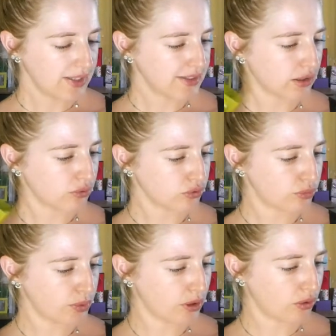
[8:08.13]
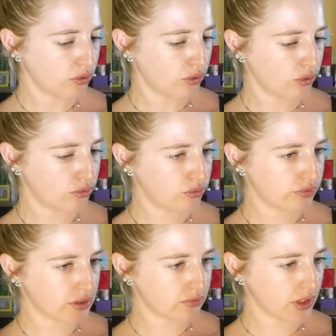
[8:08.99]
C'est à consommer, euh, de toute
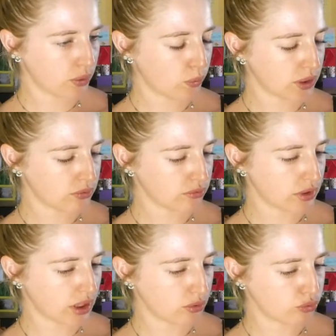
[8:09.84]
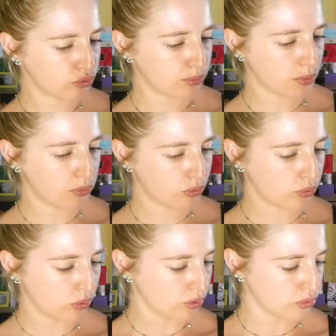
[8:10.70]
façon les trois sont à consommer
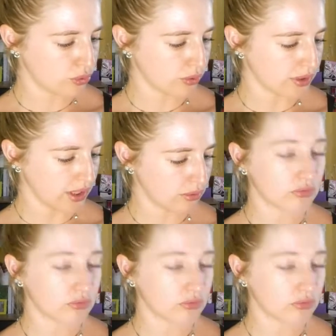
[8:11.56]
plutôt en journée.